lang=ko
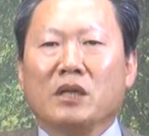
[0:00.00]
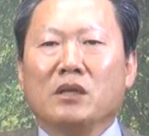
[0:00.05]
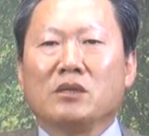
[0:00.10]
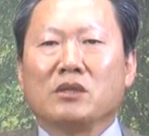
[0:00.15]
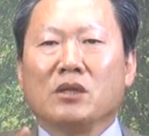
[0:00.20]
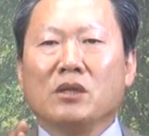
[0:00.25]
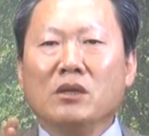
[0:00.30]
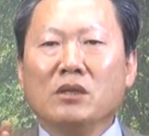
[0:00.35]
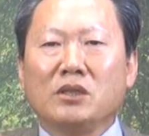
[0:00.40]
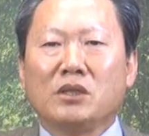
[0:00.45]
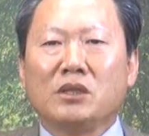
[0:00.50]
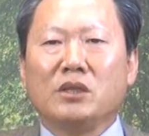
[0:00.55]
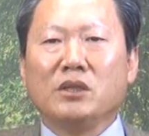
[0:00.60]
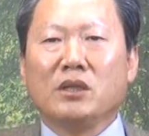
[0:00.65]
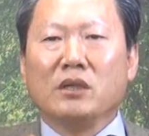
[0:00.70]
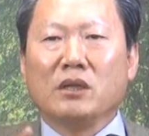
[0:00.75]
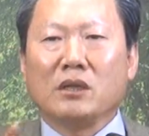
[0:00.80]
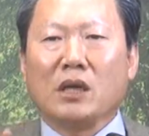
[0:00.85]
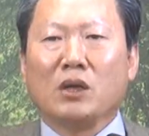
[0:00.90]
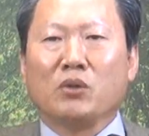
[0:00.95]

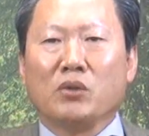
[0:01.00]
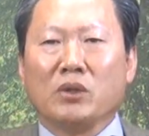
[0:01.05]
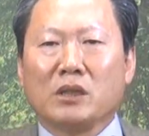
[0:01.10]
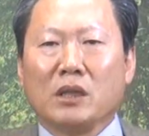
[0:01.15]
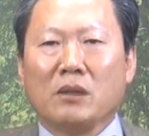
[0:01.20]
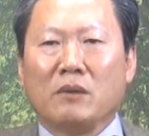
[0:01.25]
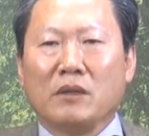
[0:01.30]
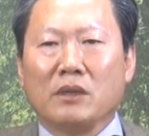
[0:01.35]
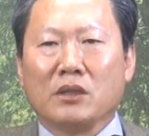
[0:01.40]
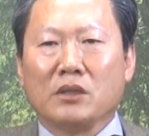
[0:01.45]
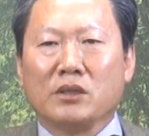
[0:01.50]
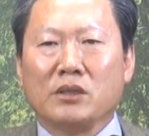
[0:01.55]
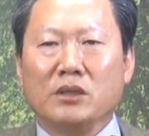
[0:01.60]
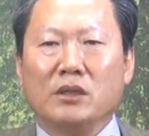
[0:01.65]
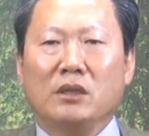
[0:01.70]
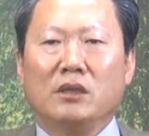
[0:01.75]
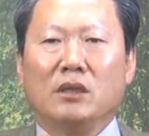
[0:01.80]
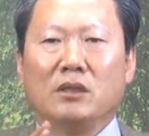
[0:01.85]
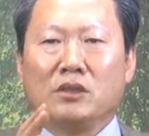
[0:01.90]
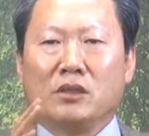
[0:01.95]
성취되어 가고 있다고 하는
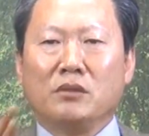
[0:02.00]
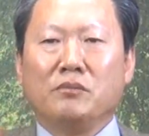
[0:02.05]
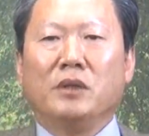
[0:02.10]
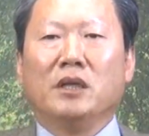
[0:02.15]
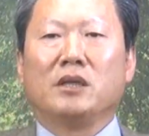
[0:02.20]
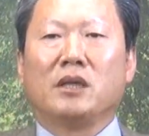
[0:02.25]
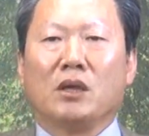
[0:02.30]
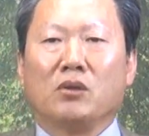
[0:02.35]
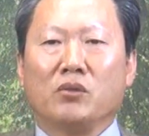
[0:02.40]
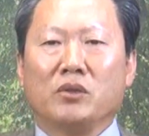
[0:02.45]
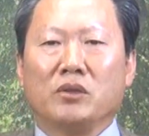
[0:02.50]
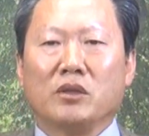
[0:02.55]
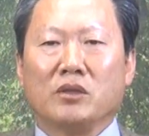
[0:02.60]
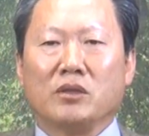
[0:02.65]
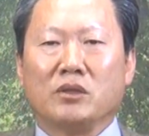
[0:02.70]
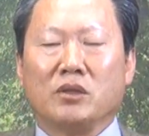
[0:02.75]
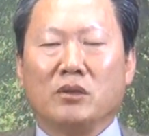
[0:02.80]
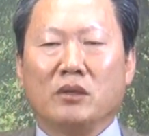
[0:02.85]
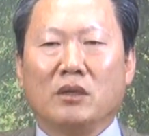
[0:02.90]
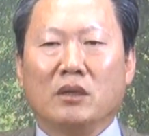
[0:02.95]
것을 지금 얘기하고 있는
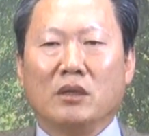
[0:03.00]
거죠.